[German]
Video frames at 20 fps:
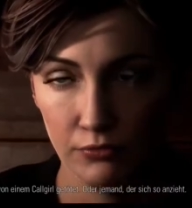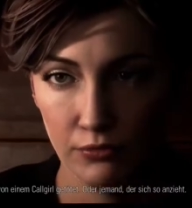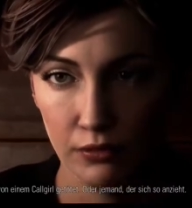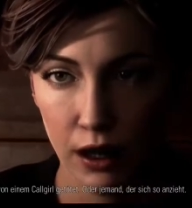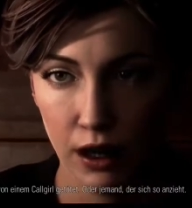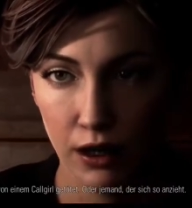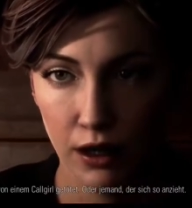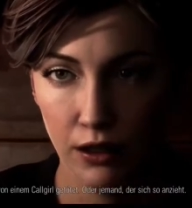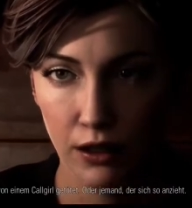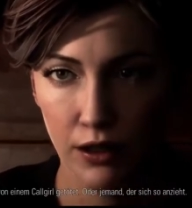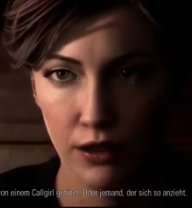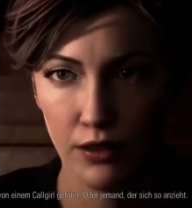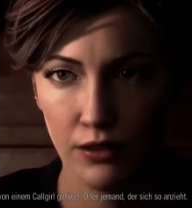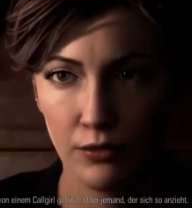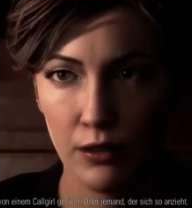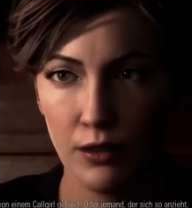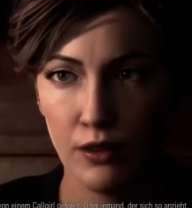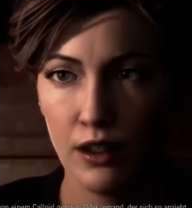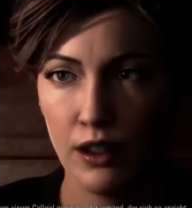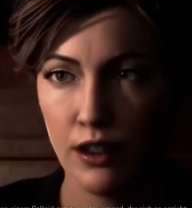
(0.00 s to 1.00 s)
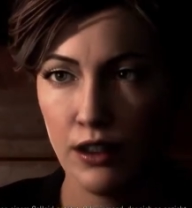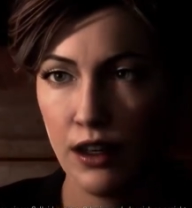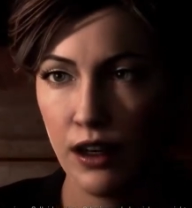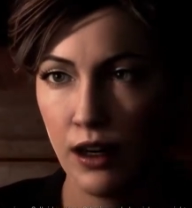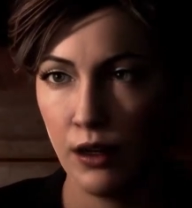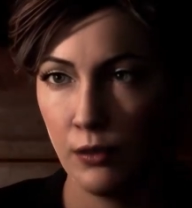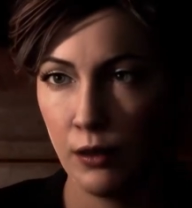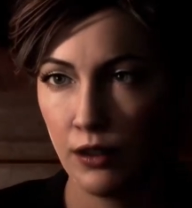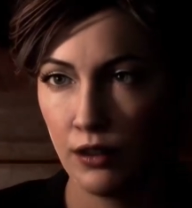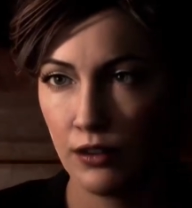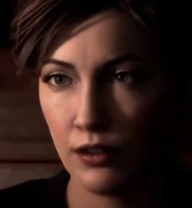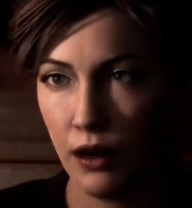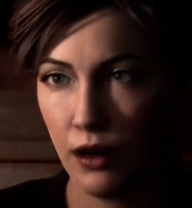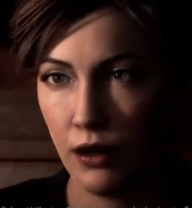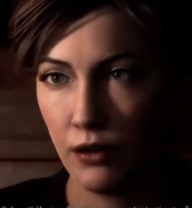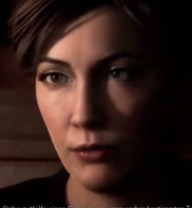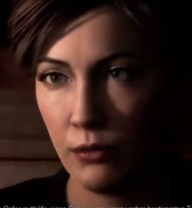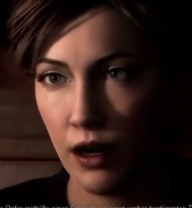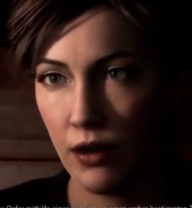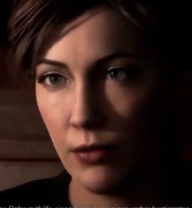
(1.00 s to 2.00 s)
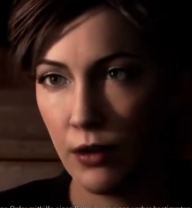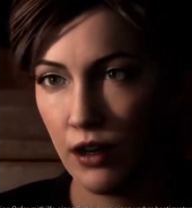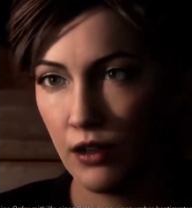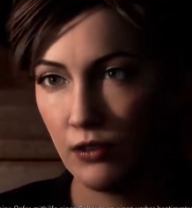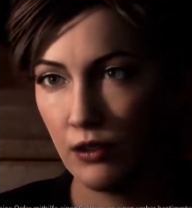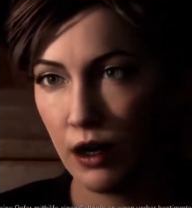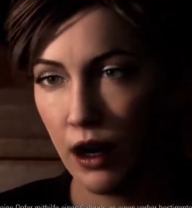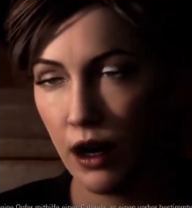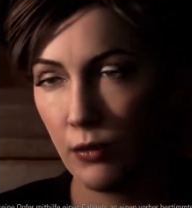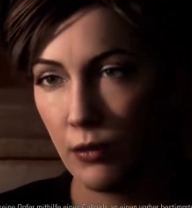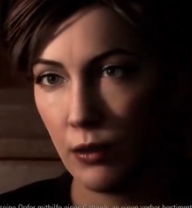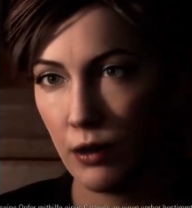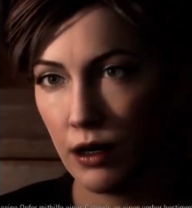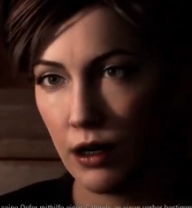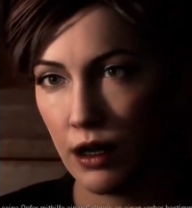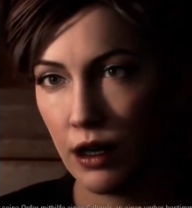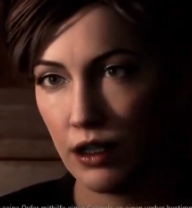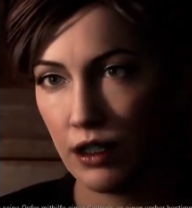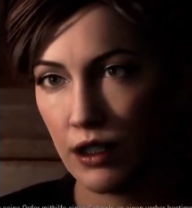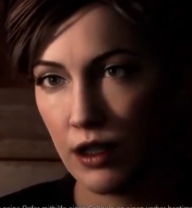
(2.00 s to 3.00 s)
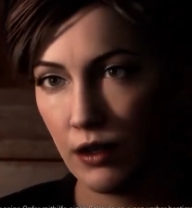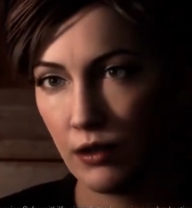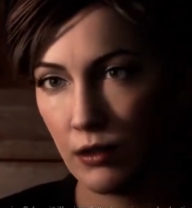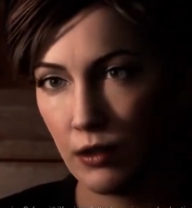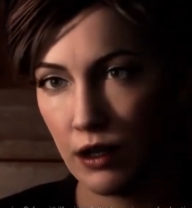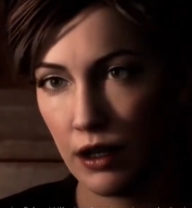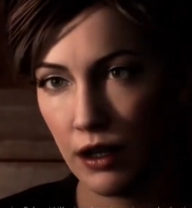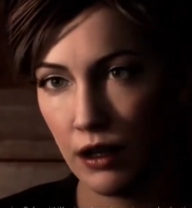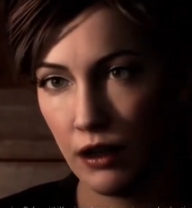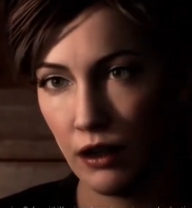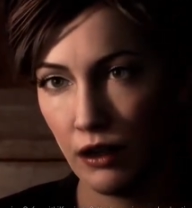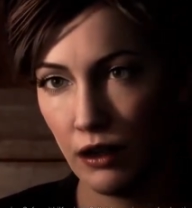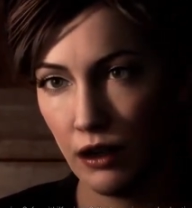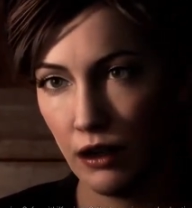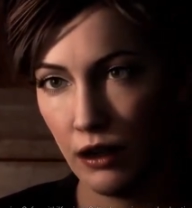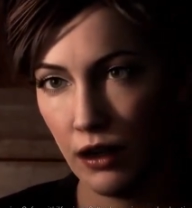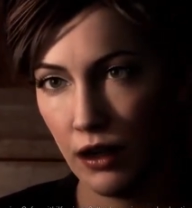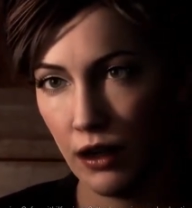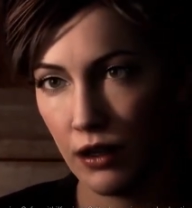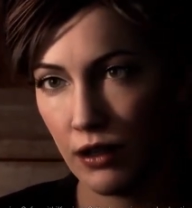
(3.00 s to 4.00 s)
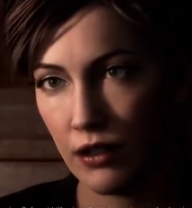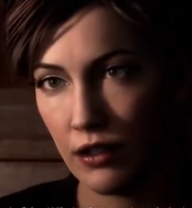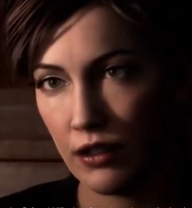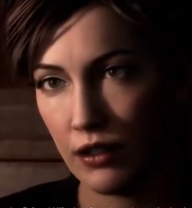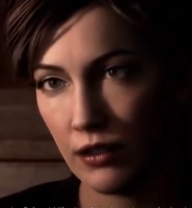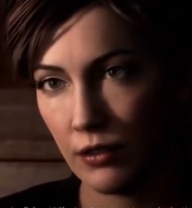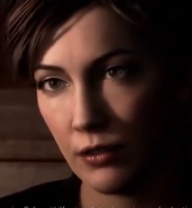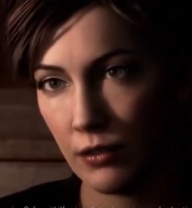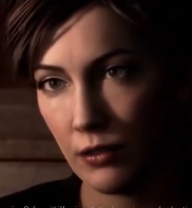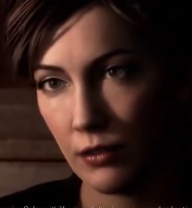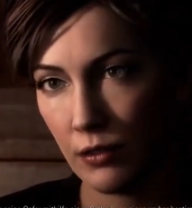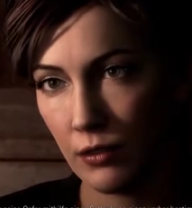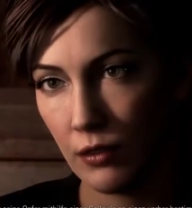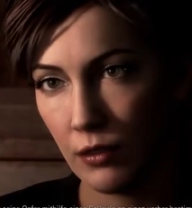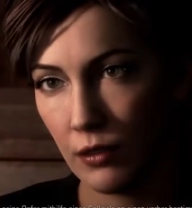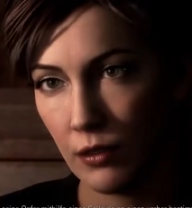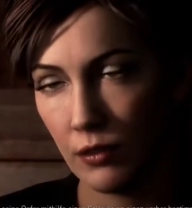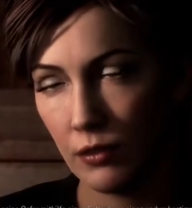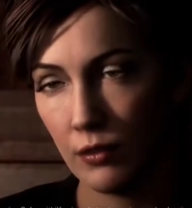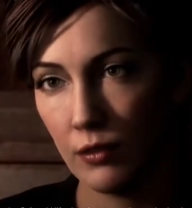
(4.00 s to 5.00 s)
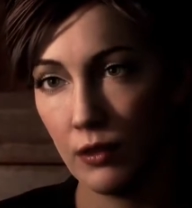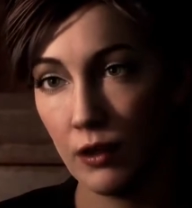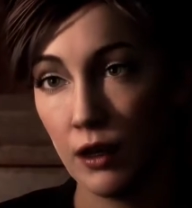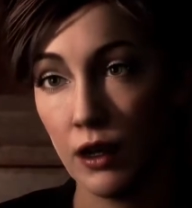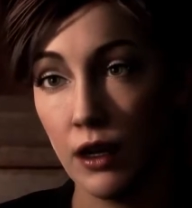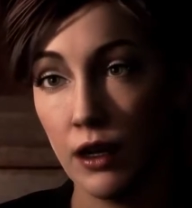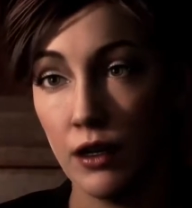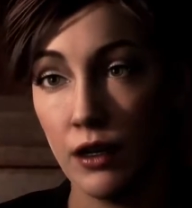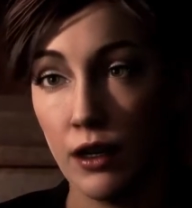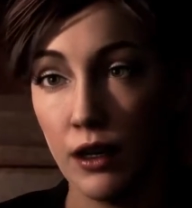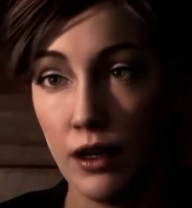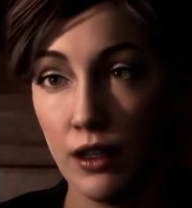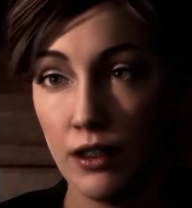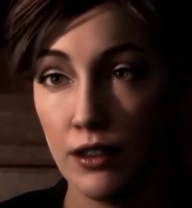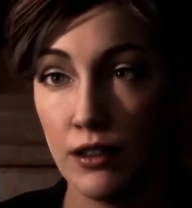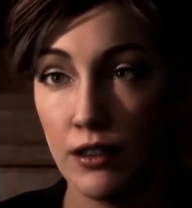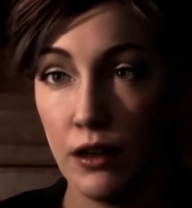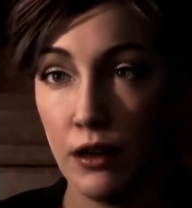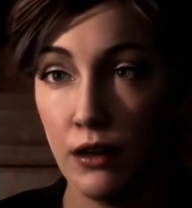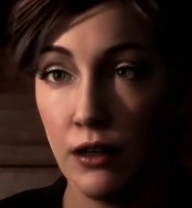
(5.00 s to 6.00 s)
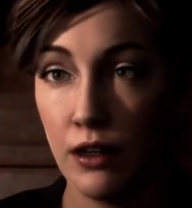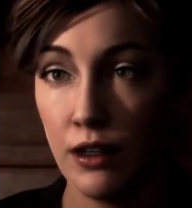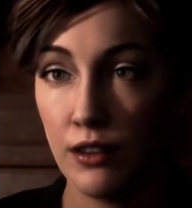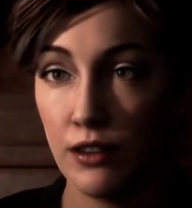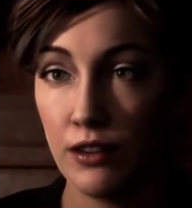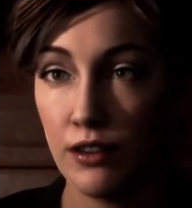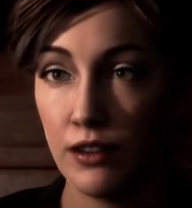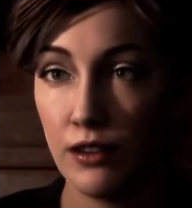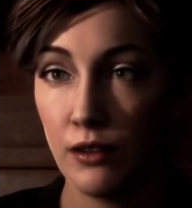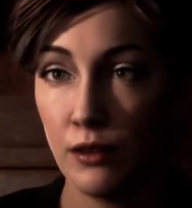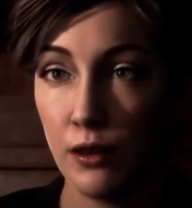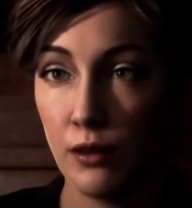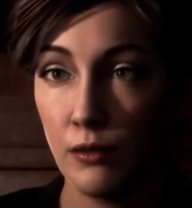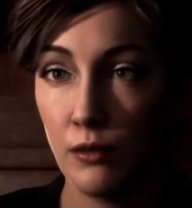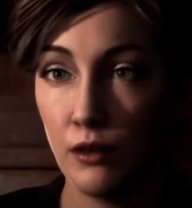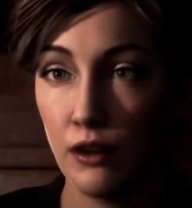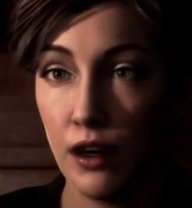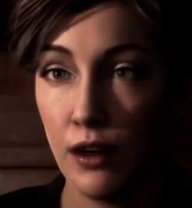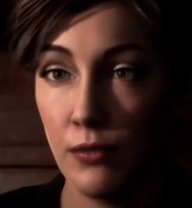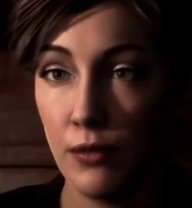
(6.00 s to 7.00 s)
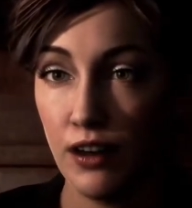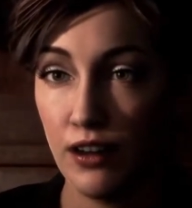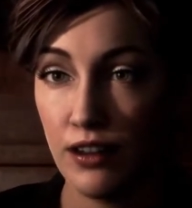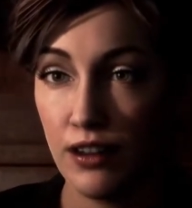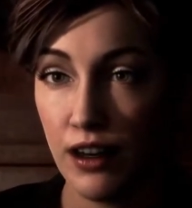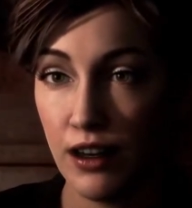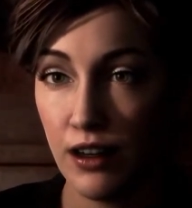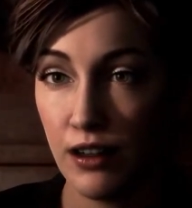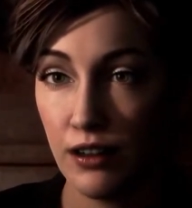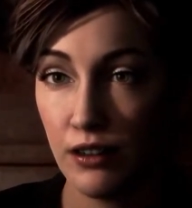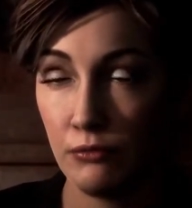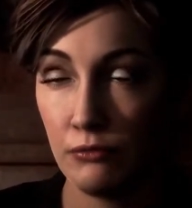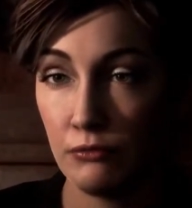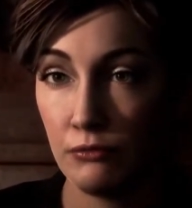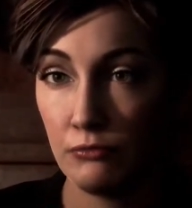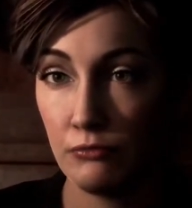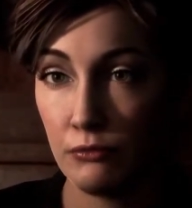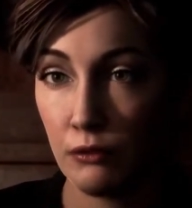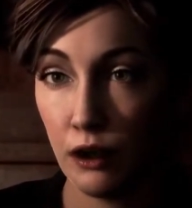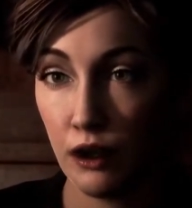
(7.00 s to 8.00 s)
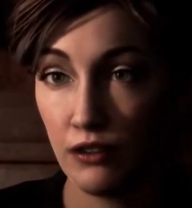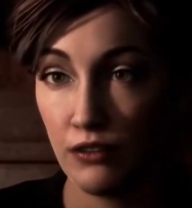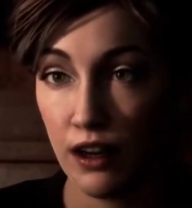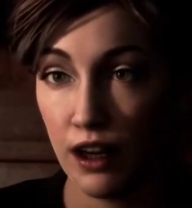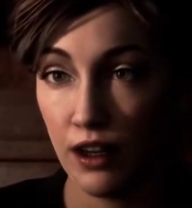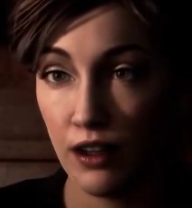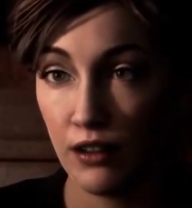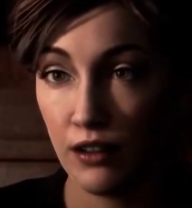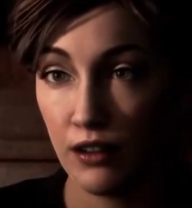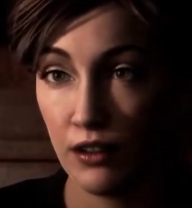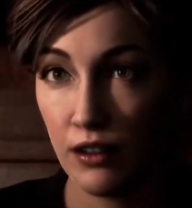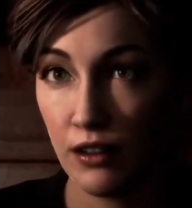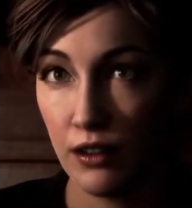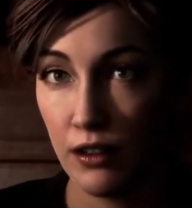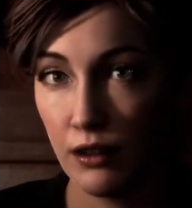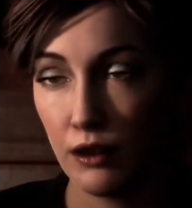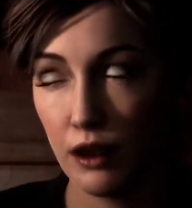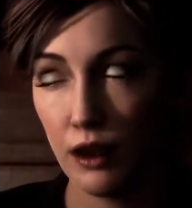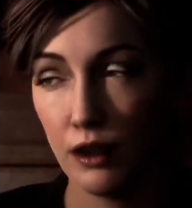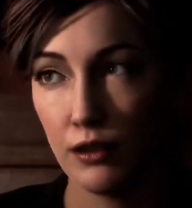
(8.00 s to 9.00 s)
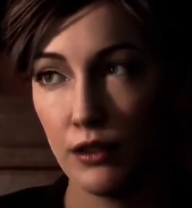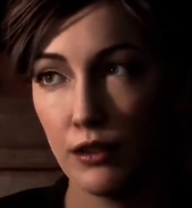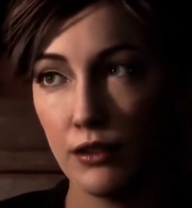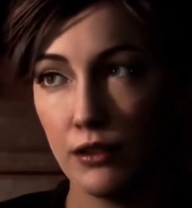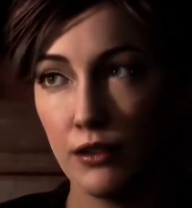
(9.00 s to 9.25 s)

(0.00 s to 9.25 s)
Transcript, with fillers: Oder jemand, der sich so anzieht. Und wenn der Trapper seine Opfer mit Hilfe eines Callgirls an einen vorher bestimmten Tatort lockt? Ach, ich.